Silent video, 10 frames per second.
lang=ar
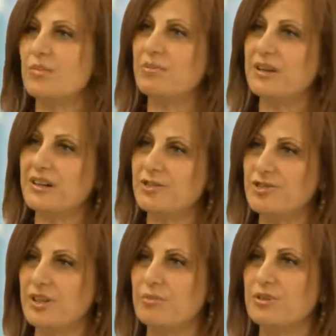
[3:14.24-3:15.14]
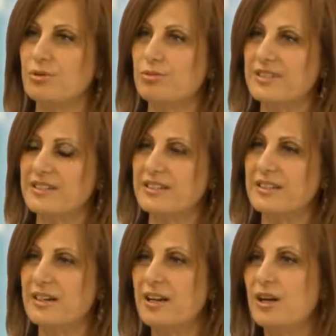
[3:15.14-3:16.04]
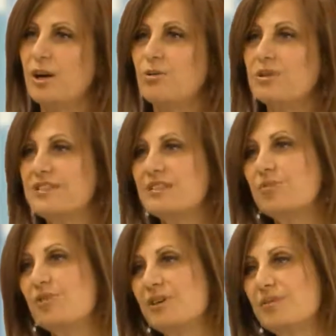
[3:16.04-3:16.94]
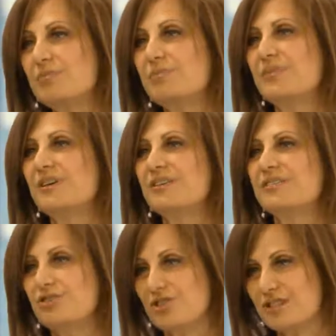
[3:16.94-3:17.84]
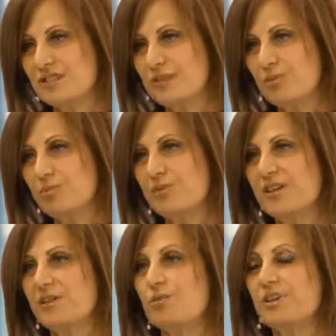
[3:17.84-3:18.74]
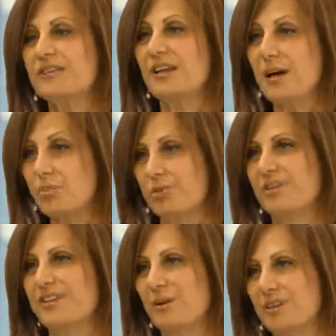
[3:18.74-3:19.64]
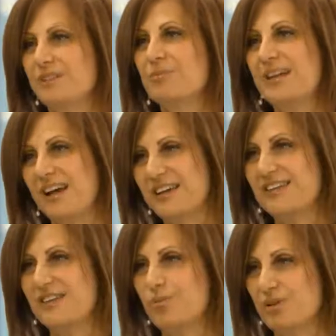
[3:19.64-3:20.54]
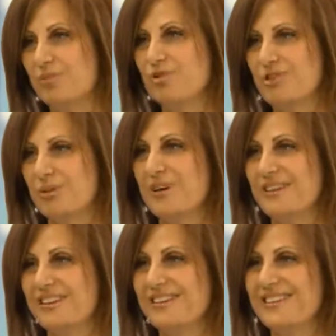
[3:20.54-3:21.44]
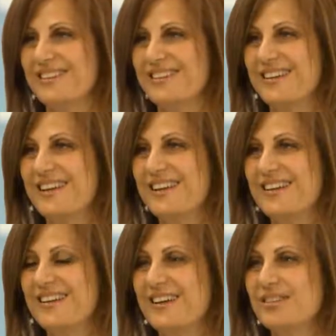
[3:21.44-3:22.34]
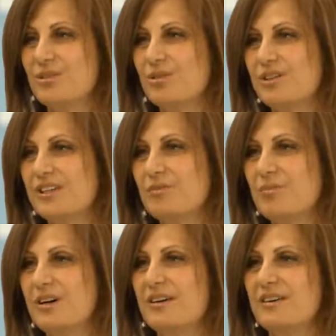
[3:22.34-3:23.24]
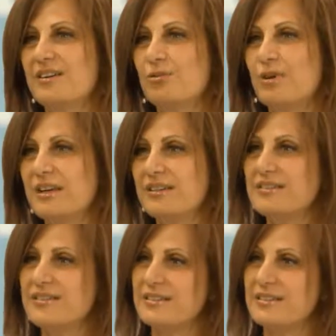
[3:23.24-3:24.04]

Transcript: ما بلشنا من هو صغير وكثير مهم التشخيص المبكر والتقبل كمان بالعائله وبالمجتمع يعني لانه كل ما الولد